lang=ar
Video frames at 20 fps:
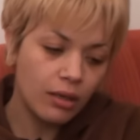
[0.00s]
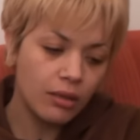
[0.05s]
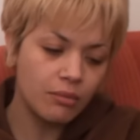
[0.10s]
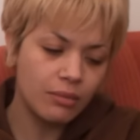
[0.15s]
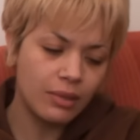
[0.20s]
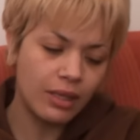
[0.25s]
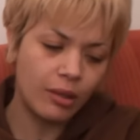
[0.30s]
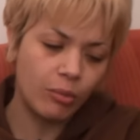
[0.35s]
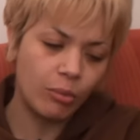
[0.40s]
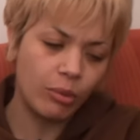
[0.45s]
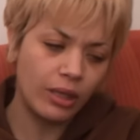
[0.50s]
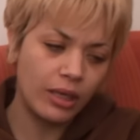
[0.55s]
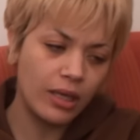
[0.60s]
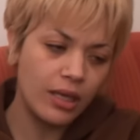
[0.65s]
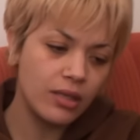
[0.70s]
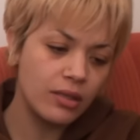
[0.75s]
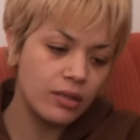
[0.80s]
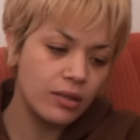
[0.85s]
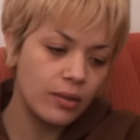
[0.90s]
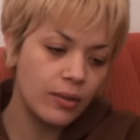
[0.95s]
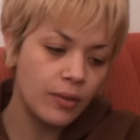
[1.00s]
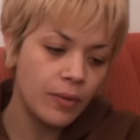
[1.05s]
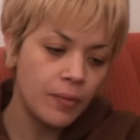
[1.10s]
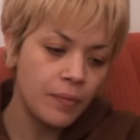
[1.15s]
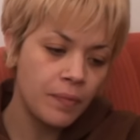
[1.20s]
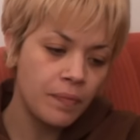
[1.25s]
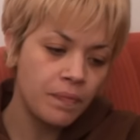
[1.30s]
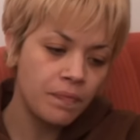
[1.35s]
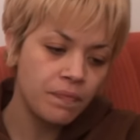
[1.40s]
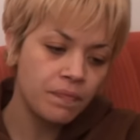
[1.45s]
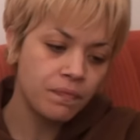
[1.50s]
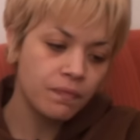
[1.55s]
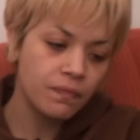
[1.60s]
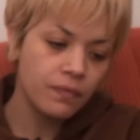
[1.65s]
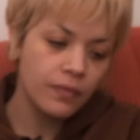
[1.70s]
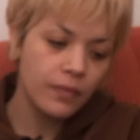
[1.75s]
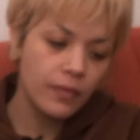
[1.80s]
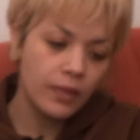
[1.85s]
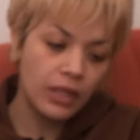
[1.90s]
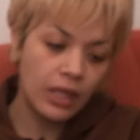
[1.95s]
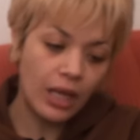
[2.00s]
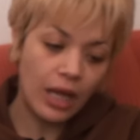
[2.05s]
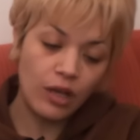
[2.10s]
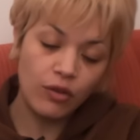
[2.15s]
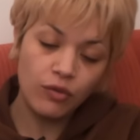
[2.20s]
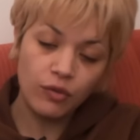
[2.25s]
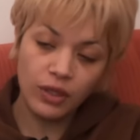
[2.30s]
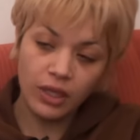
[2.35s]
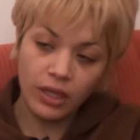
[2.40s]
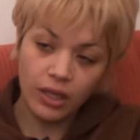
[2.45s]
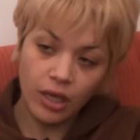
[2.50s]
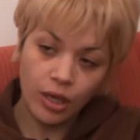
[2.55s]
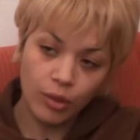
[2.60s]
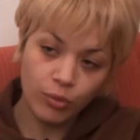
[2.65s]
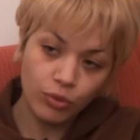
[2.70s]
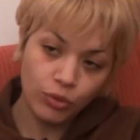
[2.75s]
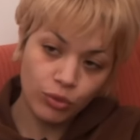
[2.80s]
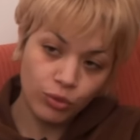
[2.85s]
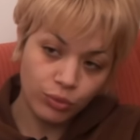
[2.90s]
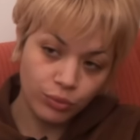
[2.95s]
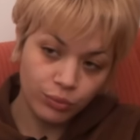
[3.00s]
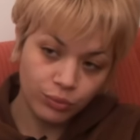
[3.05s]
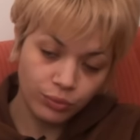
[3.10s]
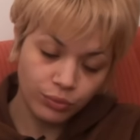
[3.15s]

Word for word: متاع البلاص دخل في كرهبته